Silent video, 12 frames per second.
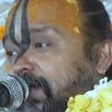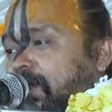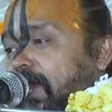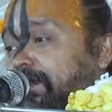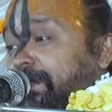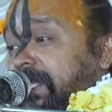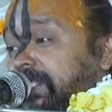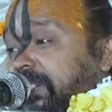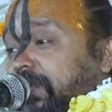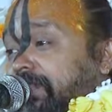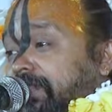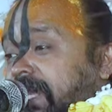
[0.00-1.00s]
গর্বের
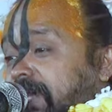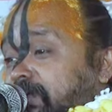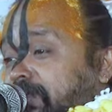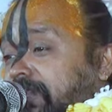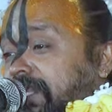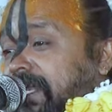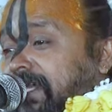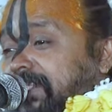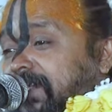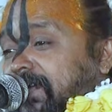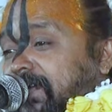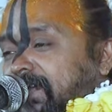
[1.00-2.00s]
সন্তান উত্তরা
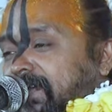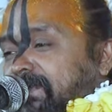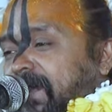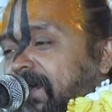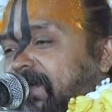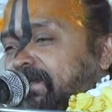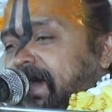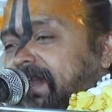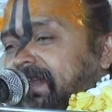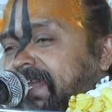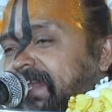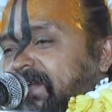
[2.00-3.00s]
যখন
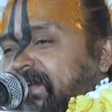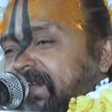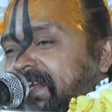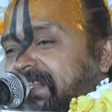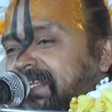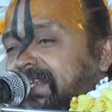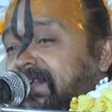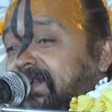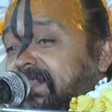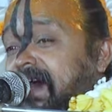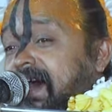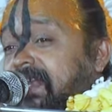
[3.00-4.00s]
ভগবানকে করে দিল
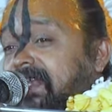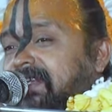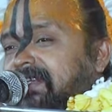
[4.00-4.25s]
দান